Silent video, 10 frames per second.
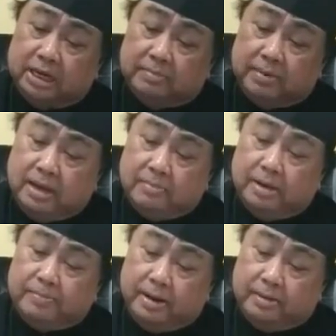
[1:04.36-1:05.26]
dalam
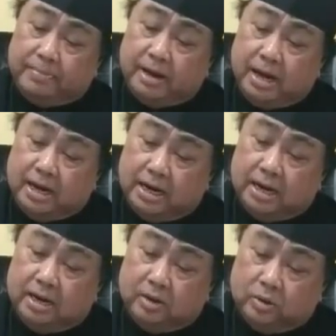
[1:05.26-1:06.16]
nama Bapa,
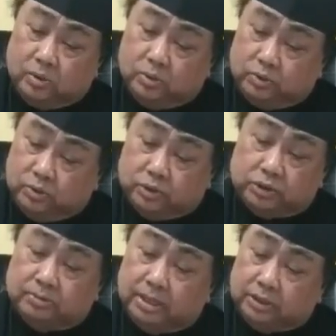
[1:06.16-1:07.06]
Anak, Roh
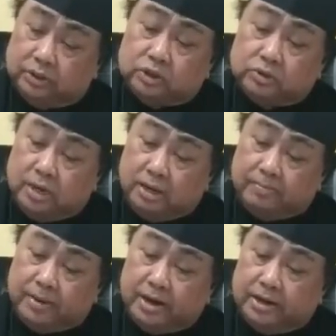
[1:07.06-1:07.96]
Kudus. Matius
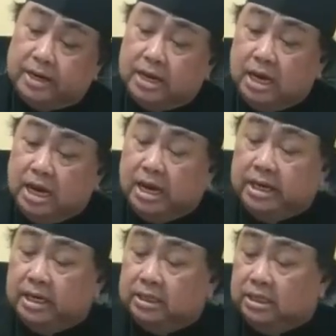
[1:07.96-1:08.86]
28
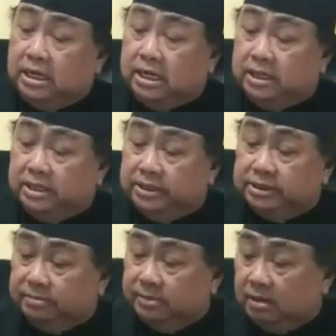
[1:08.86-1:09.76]
ayat yang
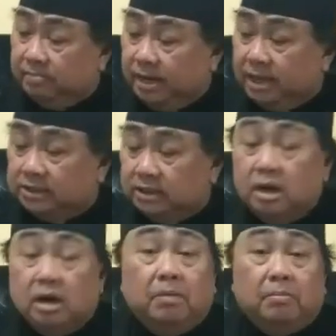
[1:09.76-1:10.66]
ke-19.
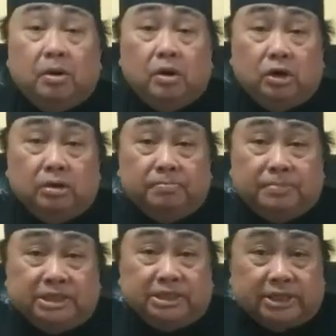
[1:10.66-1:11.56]
Mohon
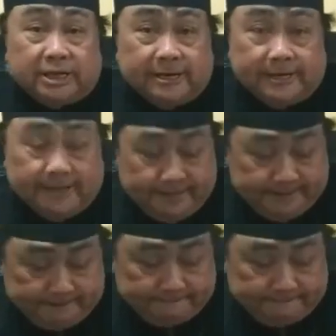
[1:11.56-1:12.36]
pencerahannya.